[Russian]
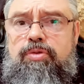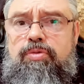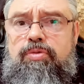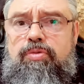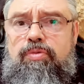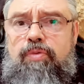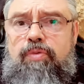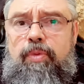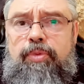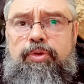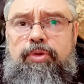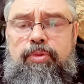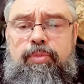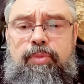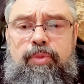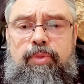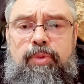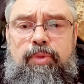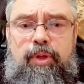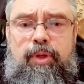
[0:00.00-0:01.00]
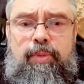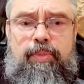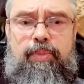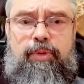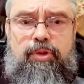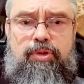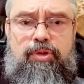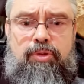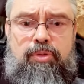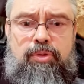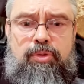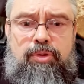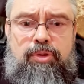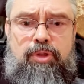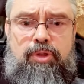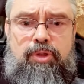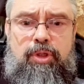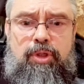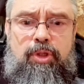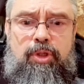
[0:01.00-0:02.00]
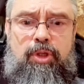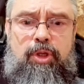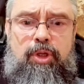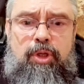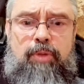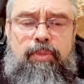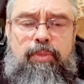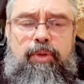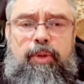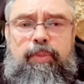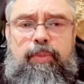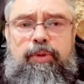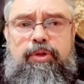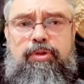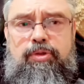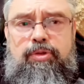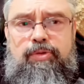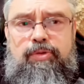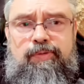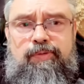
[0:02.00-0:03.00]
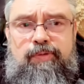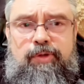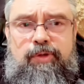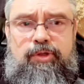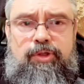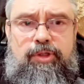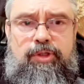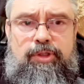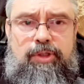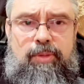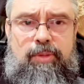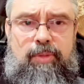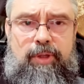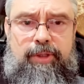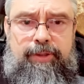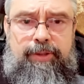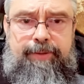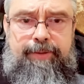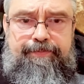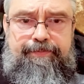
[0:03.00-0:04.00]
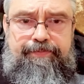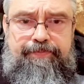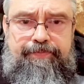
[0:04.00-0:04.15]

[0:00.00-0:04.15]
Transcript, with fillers: но, в общем, мне пришлось, мне пришлось возвращаться обратно.